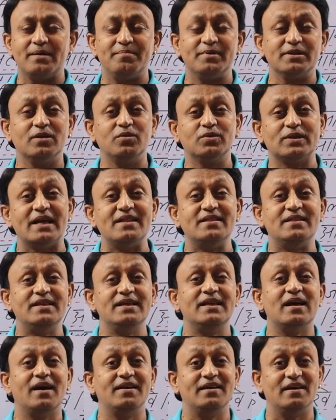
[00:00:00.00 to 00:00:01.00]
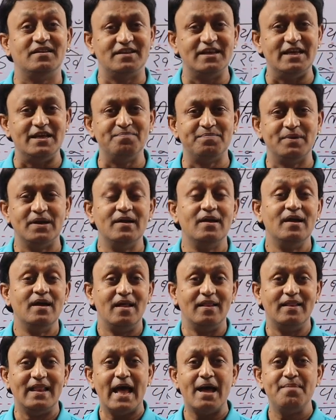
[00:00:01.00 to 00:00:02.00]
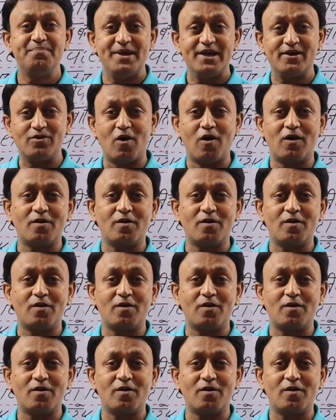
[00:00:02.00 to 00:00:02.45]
का मतलब होता है दिया या दीप लैम्प एक